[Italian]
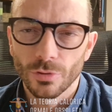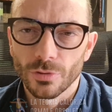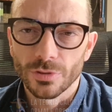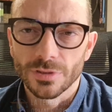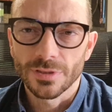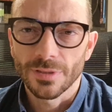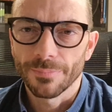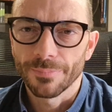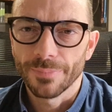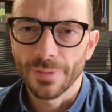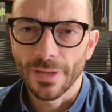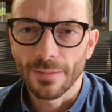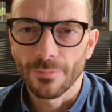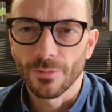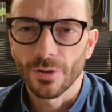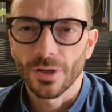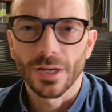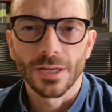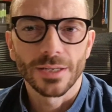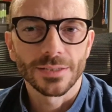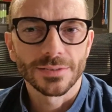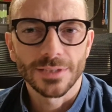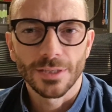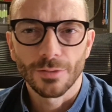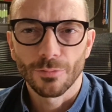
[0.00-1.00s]
noi sappiamo
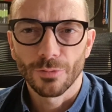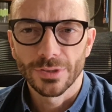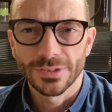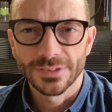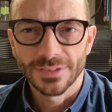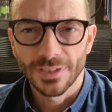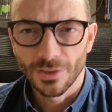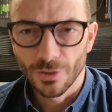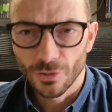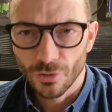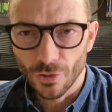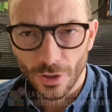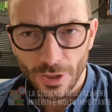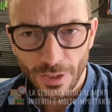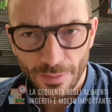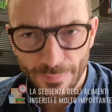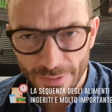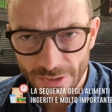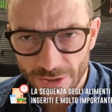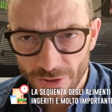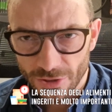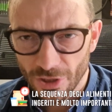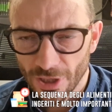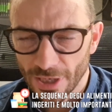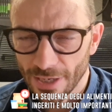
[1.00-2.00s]
che la sequenza di ciò che
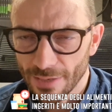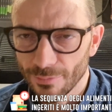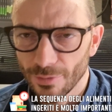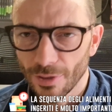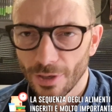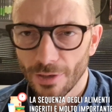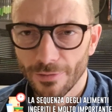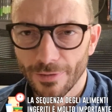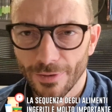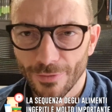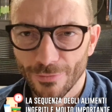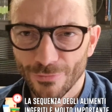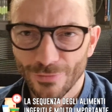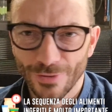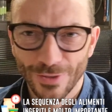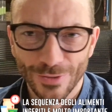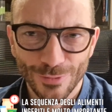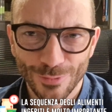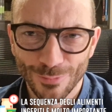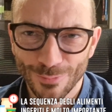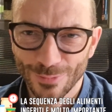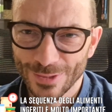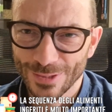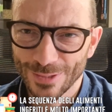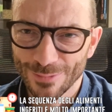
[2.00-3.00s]
mangiamo ha un
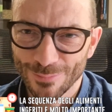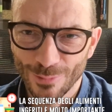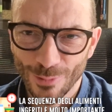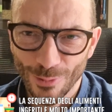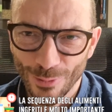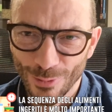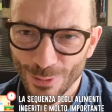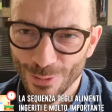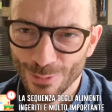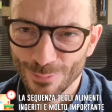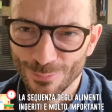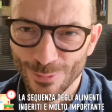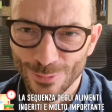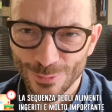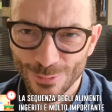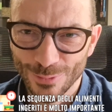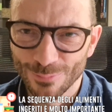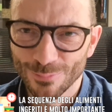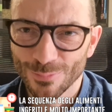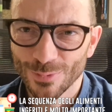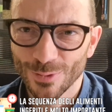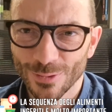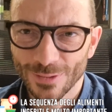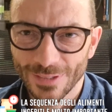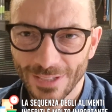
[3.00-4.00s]
effetto metabolico molto
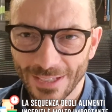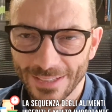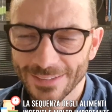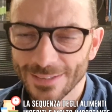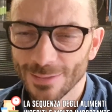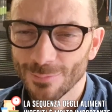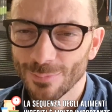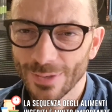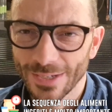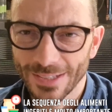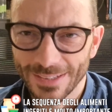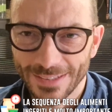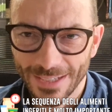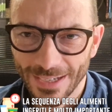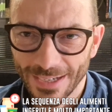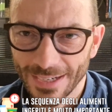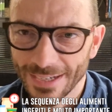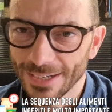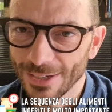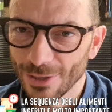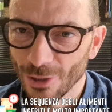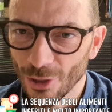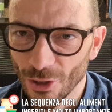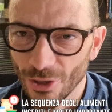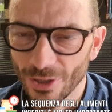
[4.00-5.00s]
importante a parità
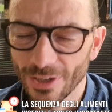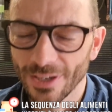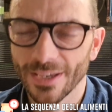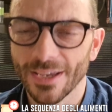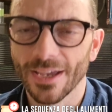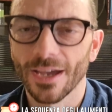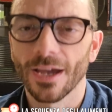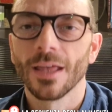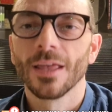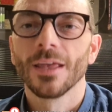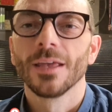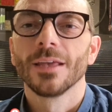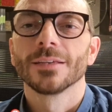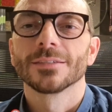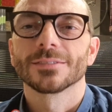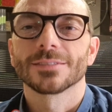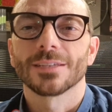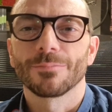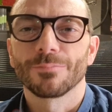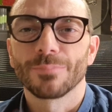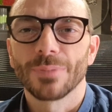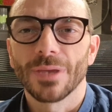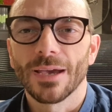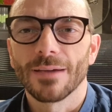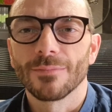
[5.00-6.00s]
calorica,
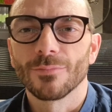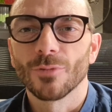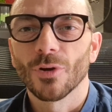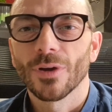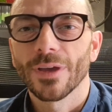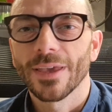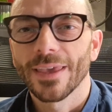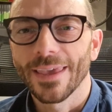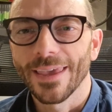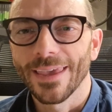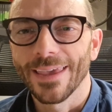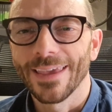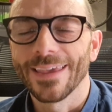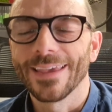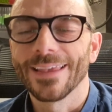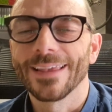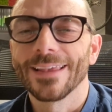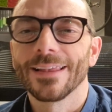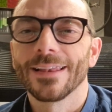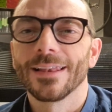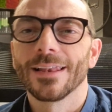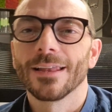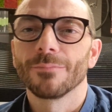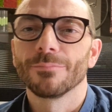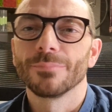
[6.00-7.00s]
sappiamo
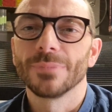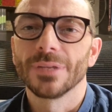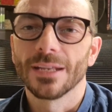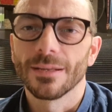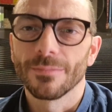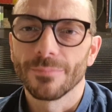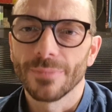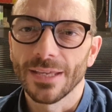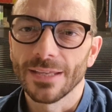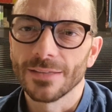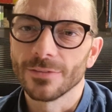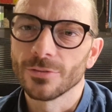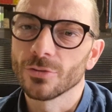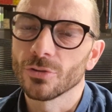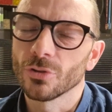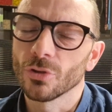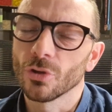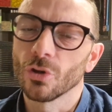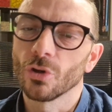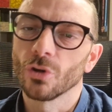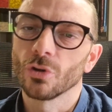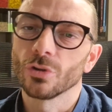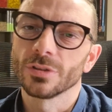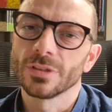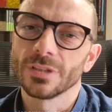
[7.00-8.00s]
che
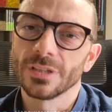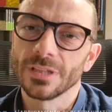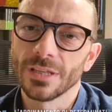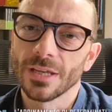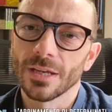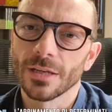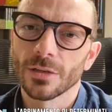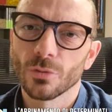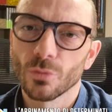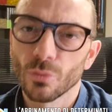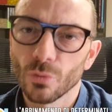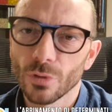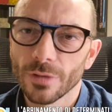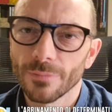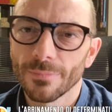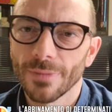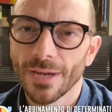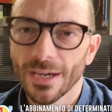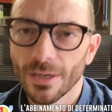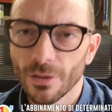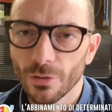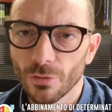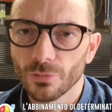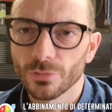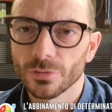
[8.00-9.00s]
l'abbinamento di alcuni
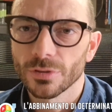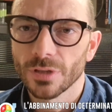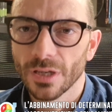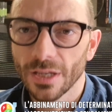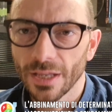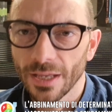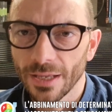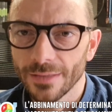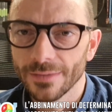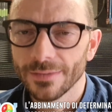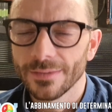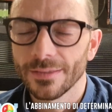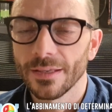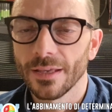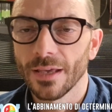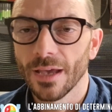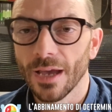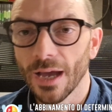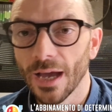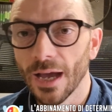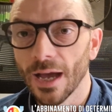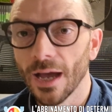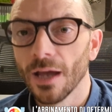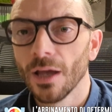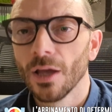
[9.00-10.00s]
macronutrienti
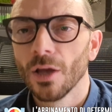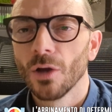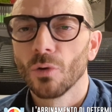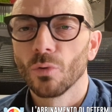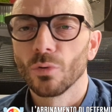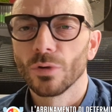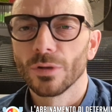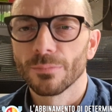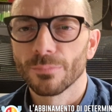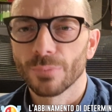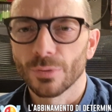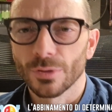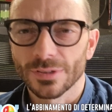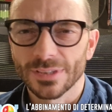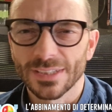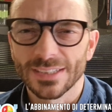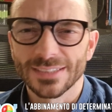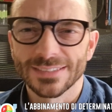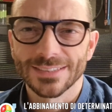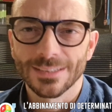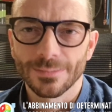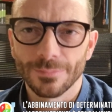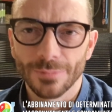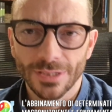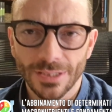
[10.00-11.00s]
ha
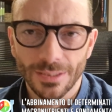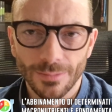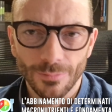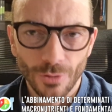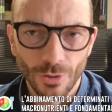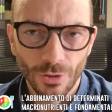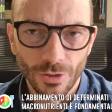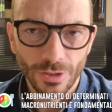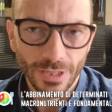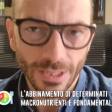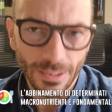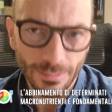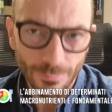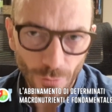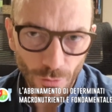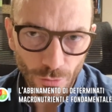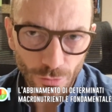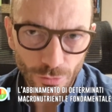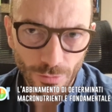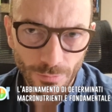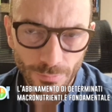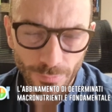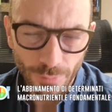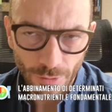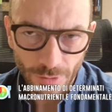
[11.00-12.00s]
un'importanza metabolica
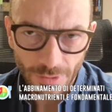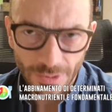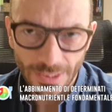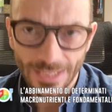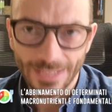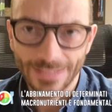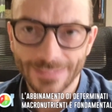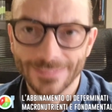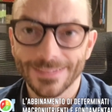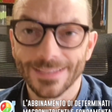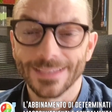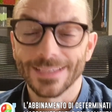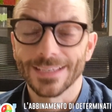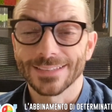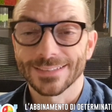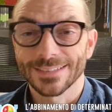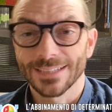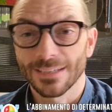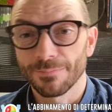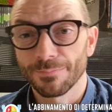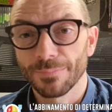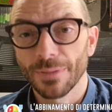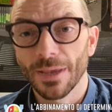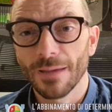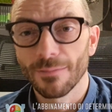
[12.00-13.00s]
molto importante,
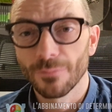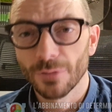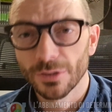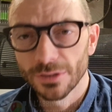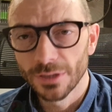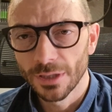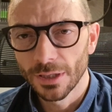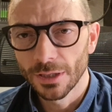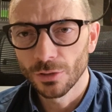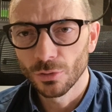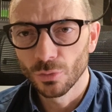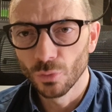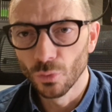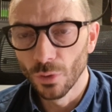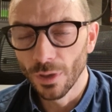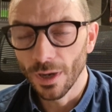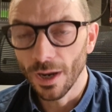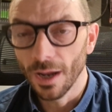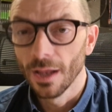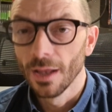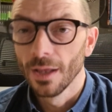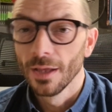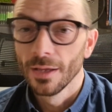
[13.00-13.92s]
sappiamo addirittura